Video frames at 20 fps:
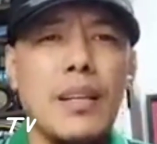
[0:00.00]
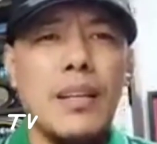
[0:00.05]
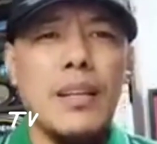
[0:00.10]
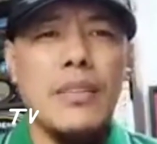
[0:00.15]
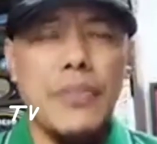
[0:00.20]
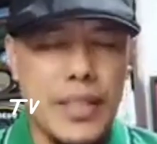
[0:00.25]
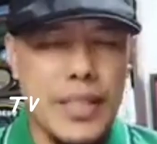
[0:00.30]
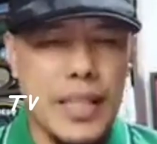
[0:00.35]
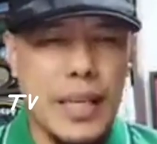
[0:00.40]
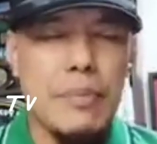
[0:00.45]

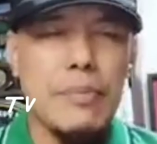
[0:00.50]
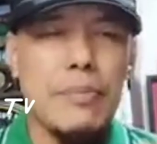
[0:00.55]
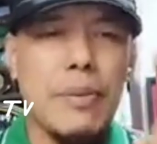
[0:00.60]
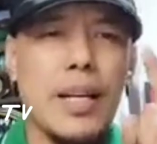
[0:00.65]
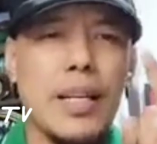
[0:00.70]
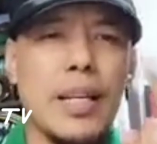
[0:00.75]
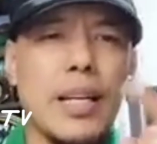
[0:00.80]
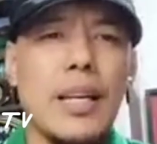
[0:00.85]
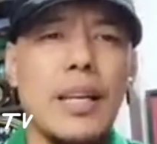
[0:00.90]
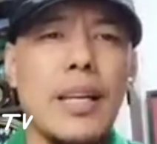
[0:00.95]
In fact, sabi
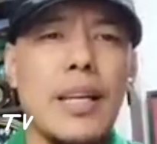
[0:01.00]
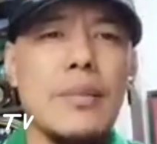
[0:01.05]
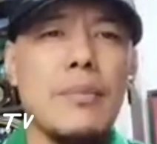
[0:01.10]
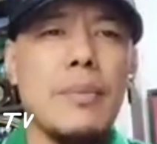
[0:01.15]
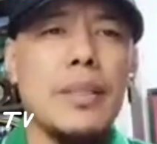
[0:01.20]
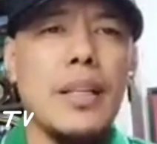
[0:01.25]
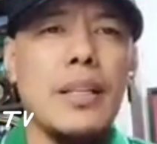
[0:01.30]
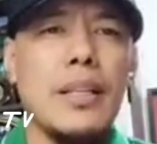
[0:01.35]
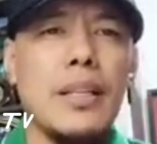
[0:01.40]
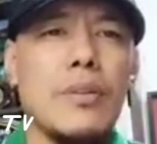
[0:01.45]
pa nga ng Allah sa
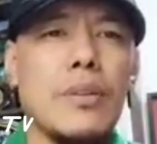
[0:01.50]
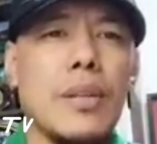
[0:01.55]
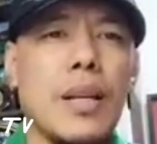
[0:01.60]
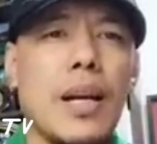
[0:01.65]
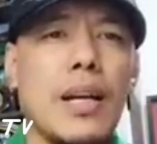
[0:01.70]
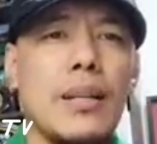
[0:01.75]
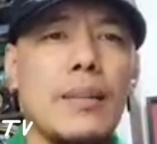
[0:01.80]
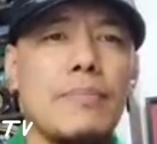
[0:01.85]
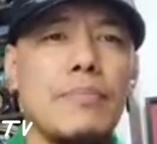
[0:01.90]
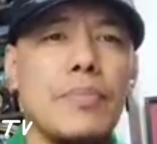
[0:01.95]
banal na
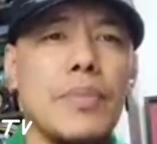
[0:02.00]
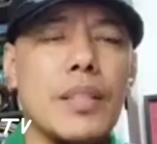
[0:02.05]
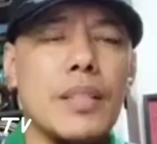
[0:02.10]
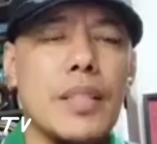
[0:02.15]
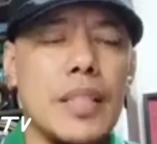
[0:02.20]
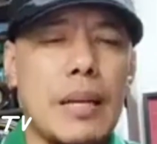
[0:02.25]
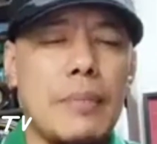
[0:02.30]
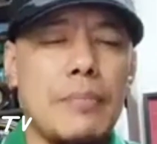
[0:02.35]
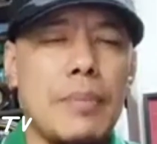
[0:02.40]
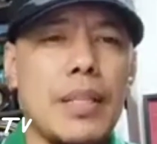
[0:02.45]
Quran,
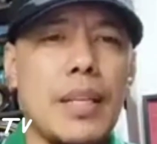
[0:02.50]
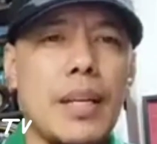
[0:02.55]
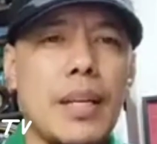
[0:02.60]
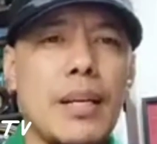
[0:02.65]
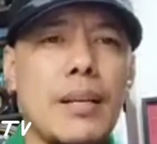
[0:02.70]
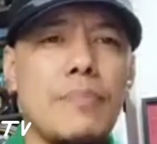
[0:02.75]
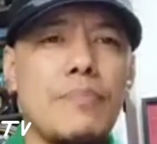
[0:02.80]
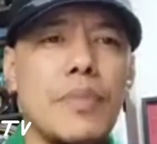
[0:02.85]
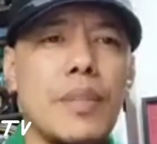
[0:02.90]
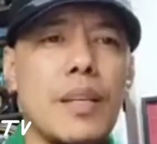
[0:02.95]
sinabi
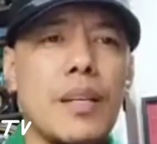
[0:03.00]
niya,